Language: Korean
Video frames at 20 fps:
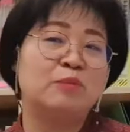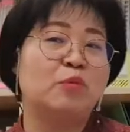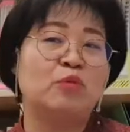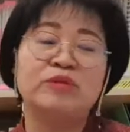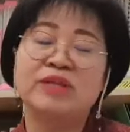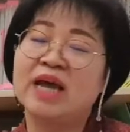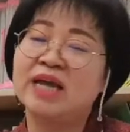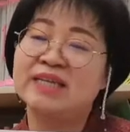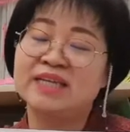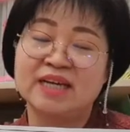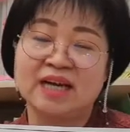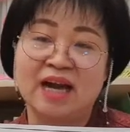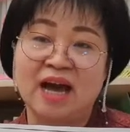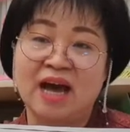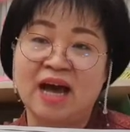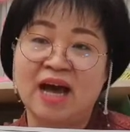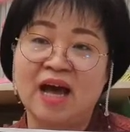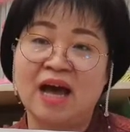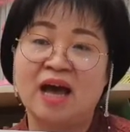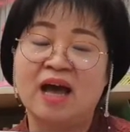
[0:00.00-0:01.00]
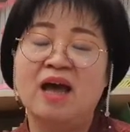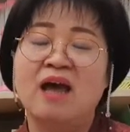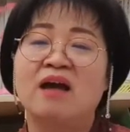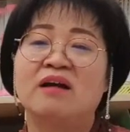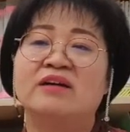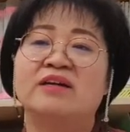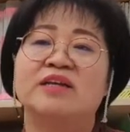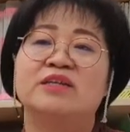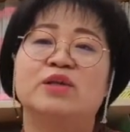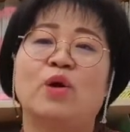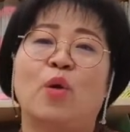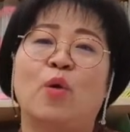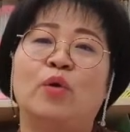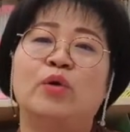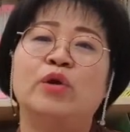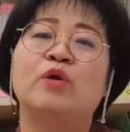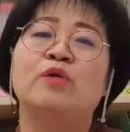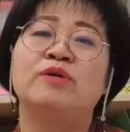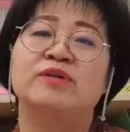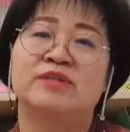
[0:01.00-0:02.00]
못하니까 그래서
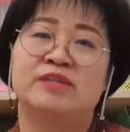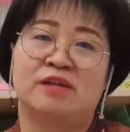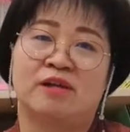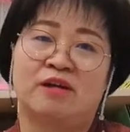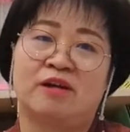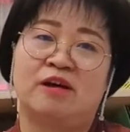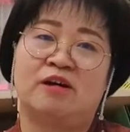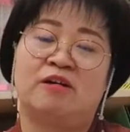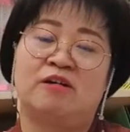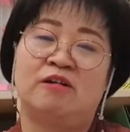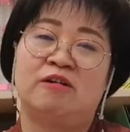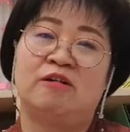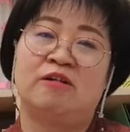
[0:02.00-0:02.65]
어려웠어요.